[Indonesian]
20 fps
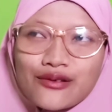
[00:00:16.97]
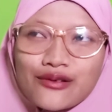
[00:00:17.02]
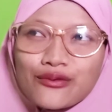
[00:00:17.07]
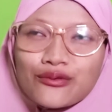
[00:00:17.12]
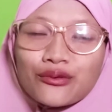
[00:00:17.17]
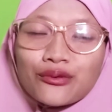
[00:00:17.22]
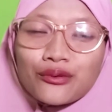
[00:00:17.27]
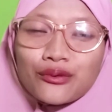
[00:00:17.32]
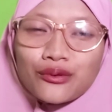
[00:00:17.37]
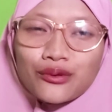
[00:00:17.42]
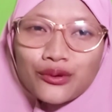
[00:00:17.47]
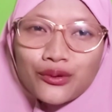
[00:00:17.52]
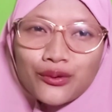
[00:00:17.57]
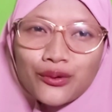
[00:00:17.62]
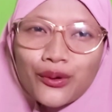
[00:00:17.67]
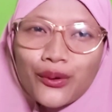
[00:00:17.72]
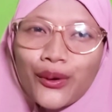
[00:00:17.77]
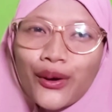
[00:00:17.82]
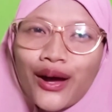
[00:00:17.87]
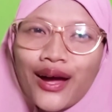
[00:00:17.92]

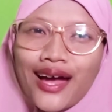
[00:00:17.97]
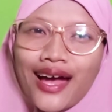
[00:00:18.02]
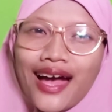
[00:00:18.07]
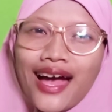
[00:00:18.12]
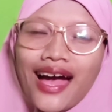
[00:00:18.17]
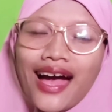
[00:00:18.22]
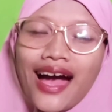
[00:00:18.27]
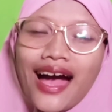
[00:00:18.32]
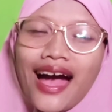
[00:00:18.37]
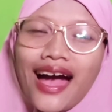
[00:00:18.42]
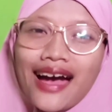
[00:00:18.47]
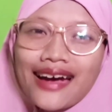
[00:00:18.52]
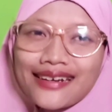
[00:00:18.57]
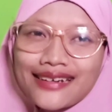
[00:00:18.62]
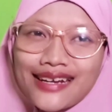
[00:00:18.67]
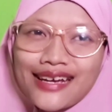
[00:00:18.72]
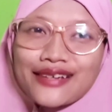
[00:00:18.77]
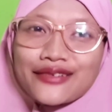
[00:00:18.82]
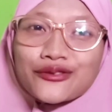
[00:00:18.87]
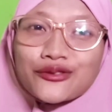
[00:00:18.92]
untung
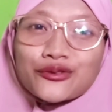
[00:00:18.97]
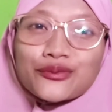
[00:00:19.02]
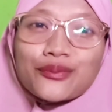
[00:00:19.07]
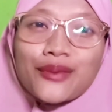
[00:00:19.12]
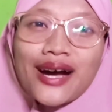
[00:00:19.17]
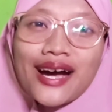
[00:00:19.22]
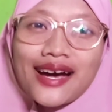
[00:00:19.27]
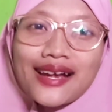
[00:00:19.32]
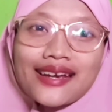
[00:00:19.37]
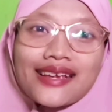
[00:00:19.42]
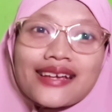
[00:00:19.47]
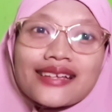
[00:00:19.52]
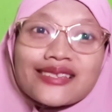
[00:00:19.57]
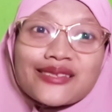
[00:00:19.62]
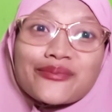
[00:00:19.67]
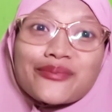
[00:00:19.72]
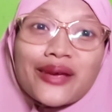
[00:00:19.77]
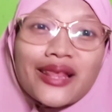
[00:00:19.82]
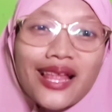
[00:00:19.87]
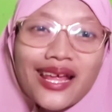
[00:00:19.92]
anak cuma harga
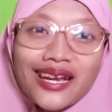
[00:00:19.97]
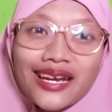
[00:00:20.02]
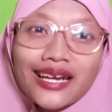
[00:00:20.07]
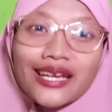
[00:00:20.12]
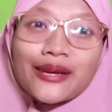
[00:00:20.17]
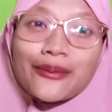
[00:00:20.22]
9000